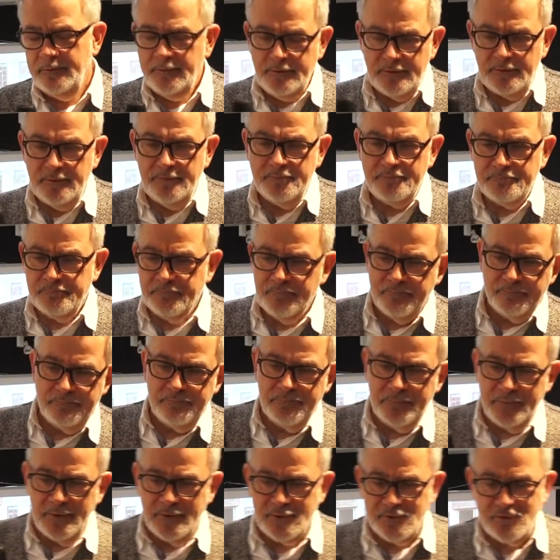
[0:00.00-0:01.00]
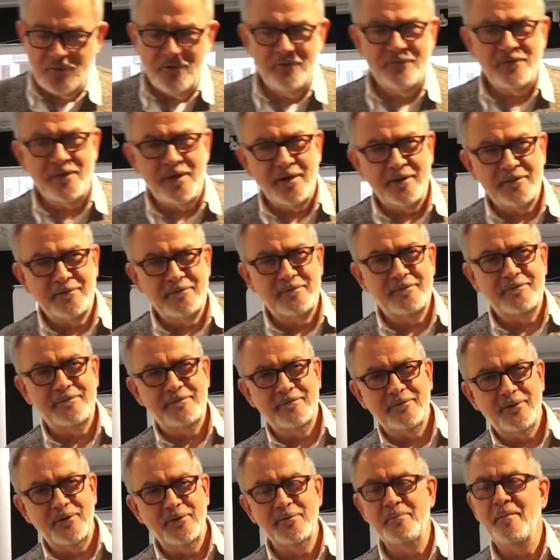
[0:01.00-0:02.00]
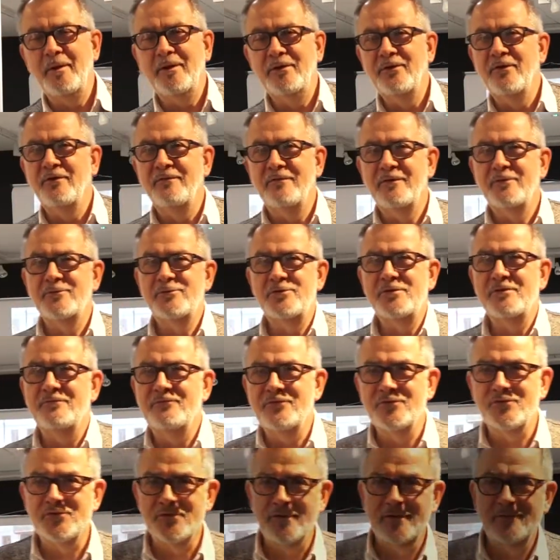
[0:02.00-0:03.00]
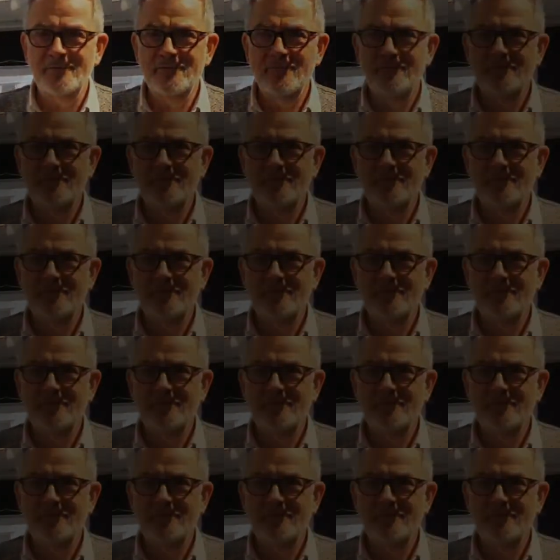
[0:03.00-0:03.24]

I Jęczkowiak odmeldował się i wyszedł.